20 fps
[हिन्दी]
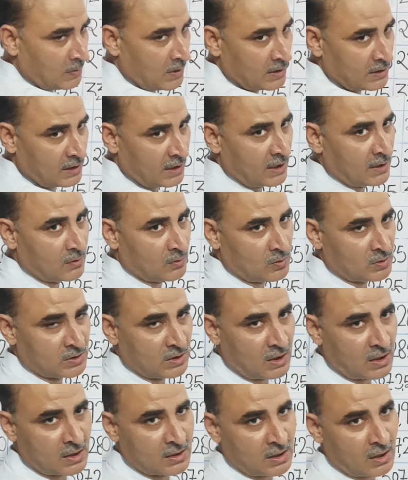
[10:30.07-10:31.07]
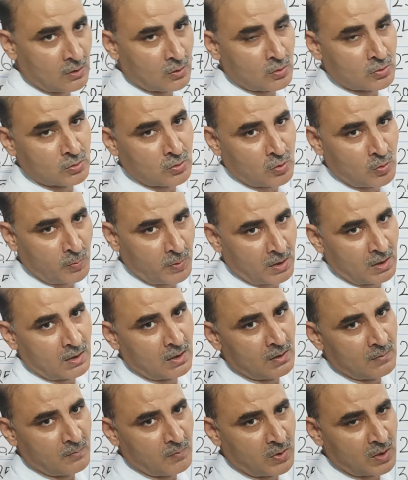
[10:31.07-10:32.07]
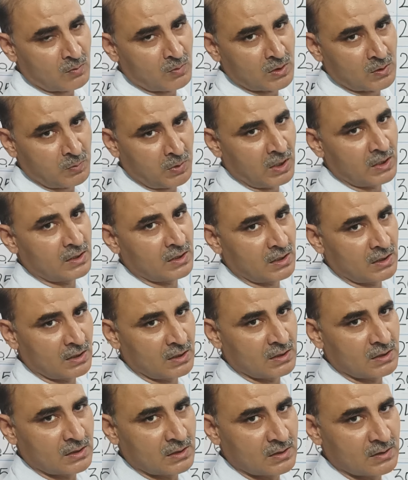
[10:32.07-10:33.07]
का फायदा है इनको चार हजार नौ सौ रुपये का पर मंथ फायदा है